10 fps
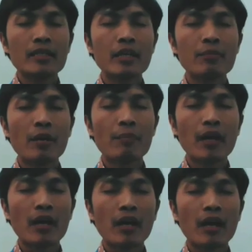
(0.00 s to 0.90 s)
Ya
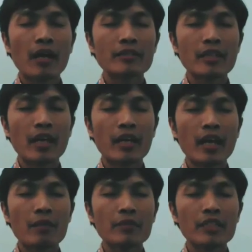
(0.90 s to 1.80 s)
Bapa, ajarlah
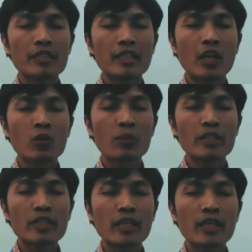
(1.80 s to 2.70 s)
kami selalu
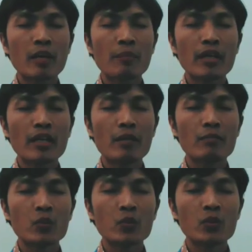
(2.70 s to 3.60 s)
percaya
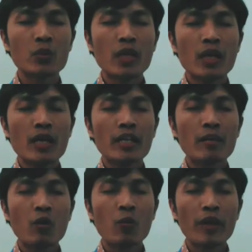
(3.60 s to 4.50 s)
kepadamu
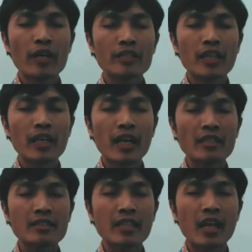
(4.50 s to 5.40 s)
dan mau bekerja
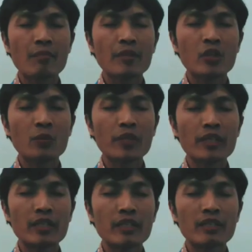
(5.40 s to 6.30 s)
keras dalam hidup ini.